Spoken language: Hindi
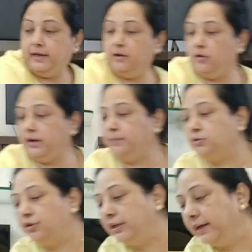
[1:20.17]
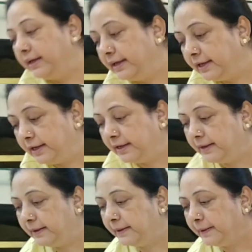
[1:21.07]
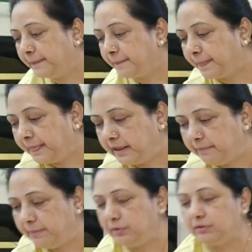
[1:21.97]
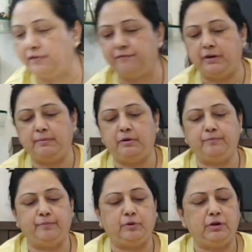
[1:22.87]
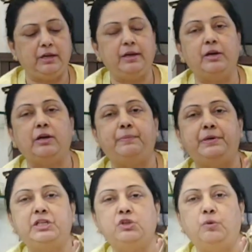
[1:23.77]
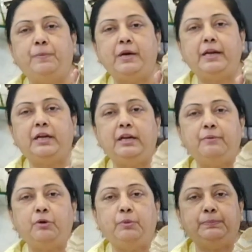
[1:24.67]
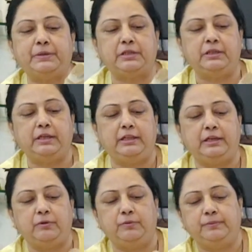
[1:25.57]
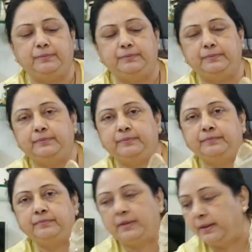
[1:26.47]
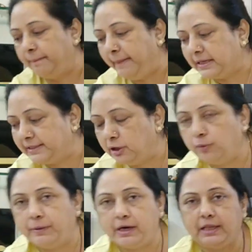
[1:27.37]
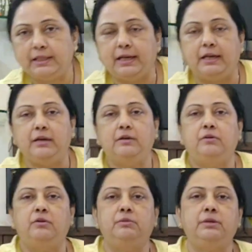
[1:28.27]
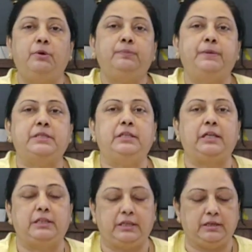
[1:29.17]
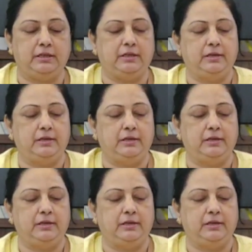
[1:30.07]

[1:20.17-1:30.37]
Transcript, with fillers: ये और एक मुजुड़ी ये मेरे बहुत कंफर्टेबल मेरे को ना ये पीछे से ओपन रहेगा ना मेरे को बहुत पसंद है ये देखो बैक साइड ओपन रहता है ना तो मुझे बहुत पसंद आती है